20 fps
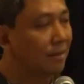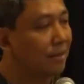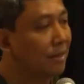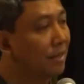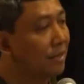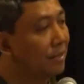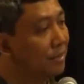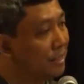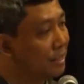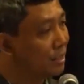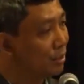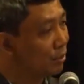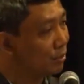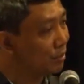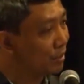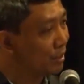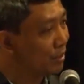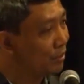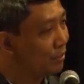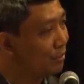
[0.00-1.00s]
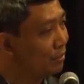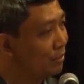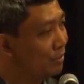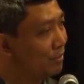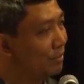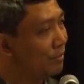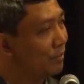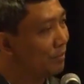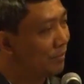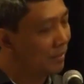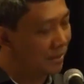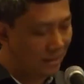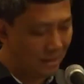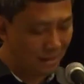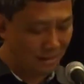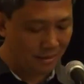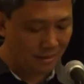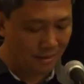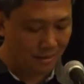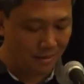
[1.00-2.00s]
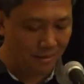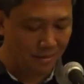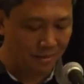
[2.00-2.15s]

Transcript: dan diskontinu yang